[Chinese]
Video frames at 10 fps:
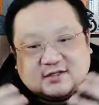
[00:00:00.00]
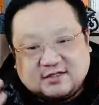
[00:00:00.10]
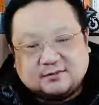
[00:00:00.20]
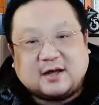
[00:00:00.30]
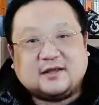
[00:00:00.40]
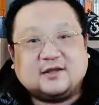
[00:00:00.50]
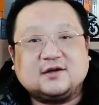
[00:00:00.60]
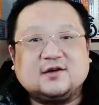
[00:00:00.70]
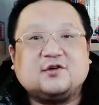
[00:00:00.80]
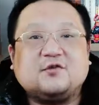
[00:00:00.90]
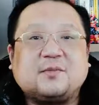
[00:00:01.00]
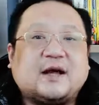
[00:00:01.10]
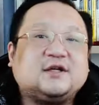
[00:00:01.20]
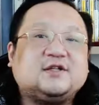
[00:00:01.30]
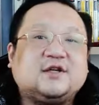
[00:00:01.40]
起码能够
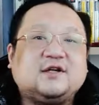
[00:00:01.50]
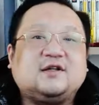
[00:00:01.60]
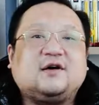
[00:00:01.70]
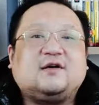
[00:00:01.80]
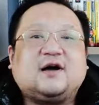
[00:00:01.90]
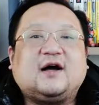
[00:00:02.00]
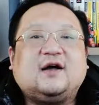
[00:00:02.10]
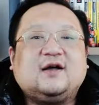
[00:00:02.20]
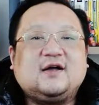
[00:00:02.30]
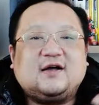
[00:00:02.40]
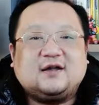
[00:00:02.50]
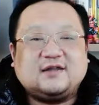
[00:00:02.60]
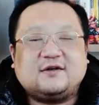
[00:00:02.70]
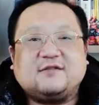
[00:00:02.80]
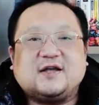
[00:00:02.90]
把这一套啊，呃，
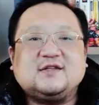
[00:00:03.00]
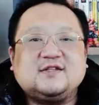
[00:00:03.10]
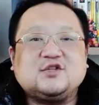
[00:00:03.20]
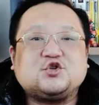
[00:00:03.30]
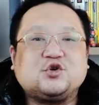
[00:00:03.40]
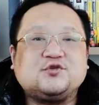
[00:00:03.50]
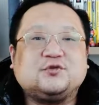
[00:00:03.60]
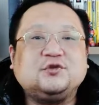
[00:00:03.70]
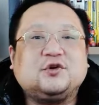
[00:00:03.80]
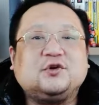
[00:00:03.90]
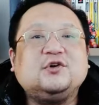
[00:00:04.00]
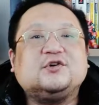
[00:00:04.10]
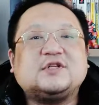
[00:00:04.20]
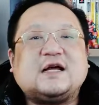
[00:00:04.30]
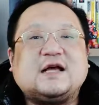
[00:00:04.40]
电玩细说从头
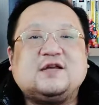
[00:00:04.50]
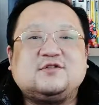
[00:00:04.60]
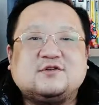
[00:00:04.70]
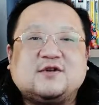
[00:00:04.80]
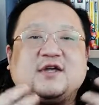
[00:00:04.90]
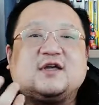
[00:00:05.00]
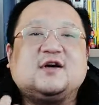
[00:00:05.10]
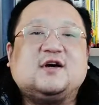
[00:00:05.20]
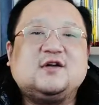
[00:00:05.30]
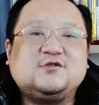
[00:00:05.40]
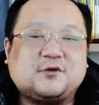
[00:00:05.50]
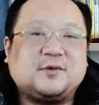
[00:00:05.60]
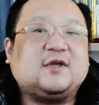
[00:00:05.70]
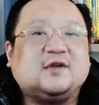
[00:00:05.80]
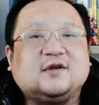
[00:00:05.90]
留下来作为一个作
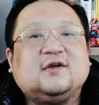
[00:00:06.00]
品。